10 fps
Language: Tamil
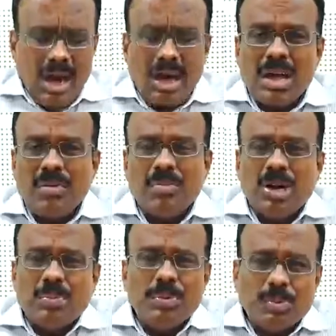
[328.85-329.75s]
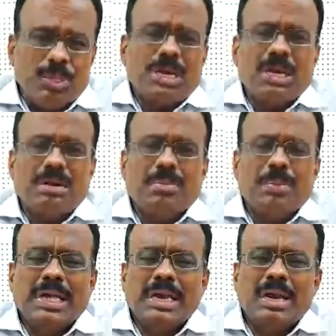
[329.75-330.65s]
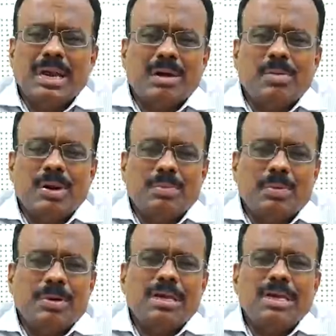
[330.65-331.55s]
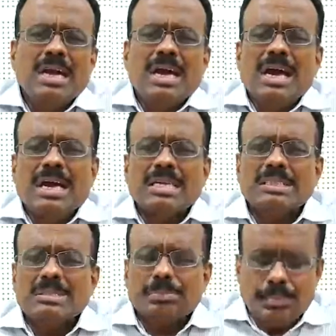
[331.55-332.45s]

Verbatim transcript: ஆறாம் வகுப்பு முதல் பனிரெண்டாம் வகுப்பு வரை அரசு